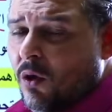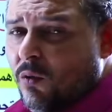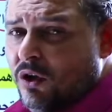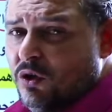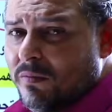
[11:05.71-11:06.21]

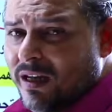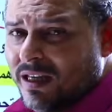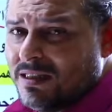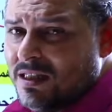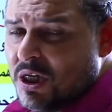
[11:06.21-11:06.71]
وعندهم
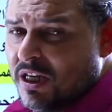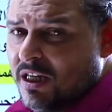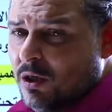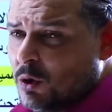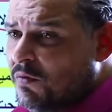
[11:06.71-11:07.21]
مراكز
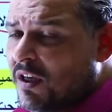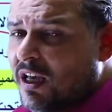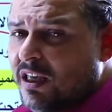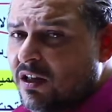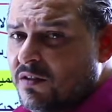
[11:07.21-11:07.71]
تجارية وشو في
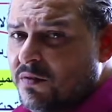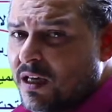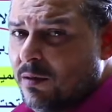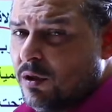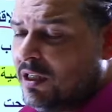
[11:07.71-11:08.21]
خيرات في
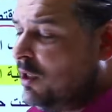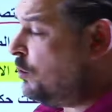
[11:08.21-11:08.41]
هاي البلدان